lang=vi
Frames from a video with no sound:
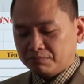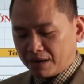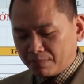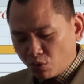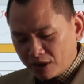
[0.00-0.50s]

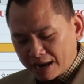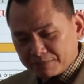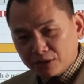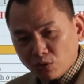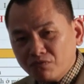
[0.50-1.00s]
Mà muốn
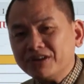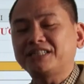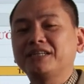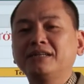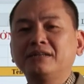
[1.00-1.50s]
làm được đúng vị
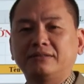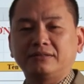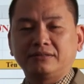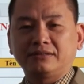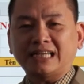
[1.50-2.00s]
trí,
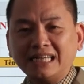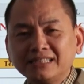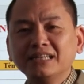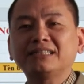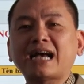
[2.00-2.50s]
tránh
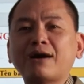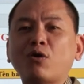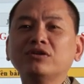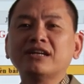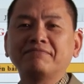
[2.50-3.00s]
tình trạng
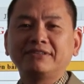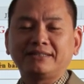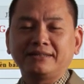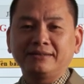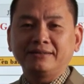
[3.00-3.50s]
ngồi nhầm vị
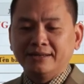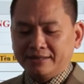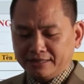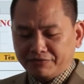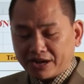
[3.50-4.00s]
trí,
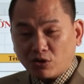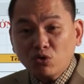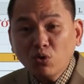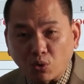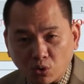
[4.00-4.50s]
thì phải có
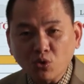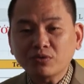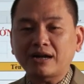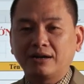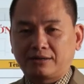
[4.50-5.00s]
đủ
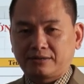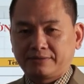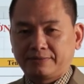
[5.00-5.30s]
khung năng lực.